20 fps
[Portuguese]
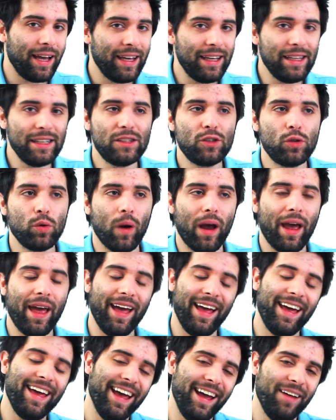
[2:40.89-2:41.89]
isso é,
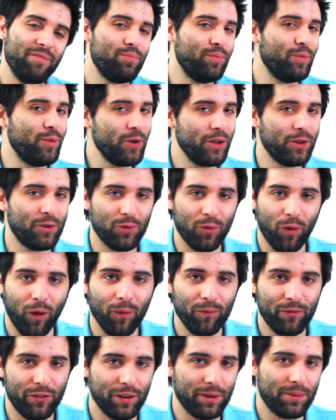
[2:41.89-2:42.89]
é, muito
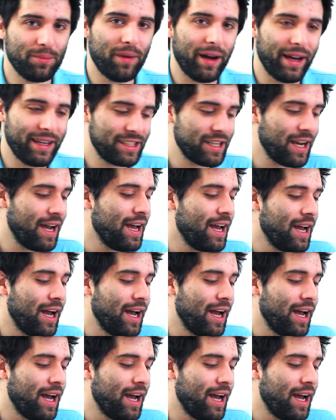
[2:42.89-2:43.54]
óbvio demais.